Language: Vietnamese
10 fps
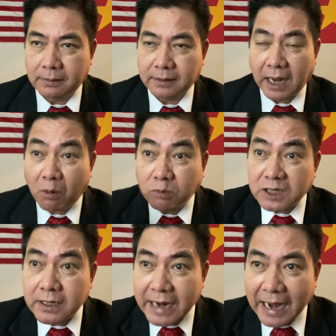các ông không
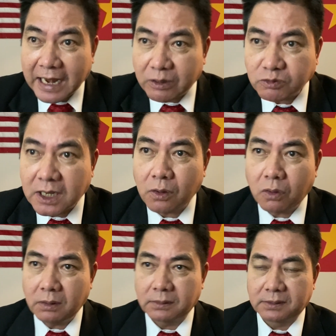xứng đáng là giáo dân
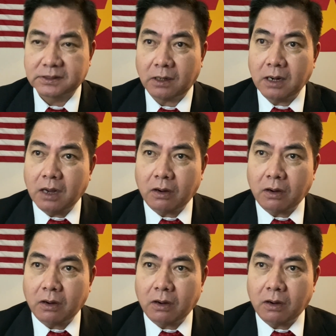luôn chứ đừng nói